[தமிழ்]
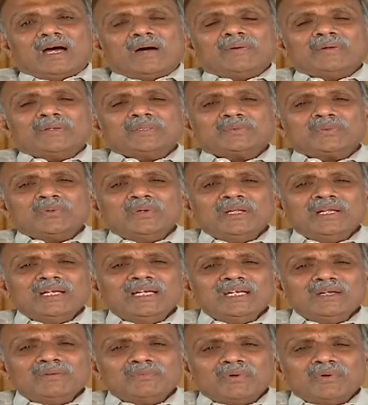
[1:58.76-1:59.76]
அவர்
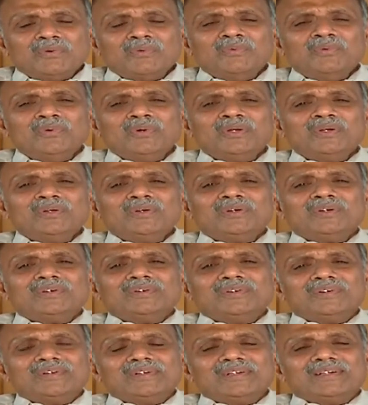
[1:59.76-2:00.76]
சொல்லுகின்ற ஒவ்வொரு
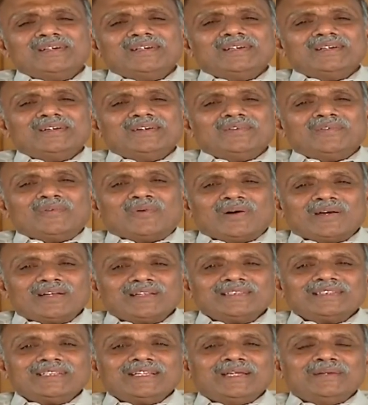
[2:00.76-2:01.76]

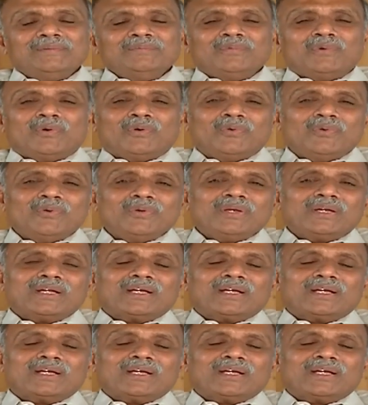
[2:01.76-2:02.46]
வார்த்தையும் ஒவ்வொரு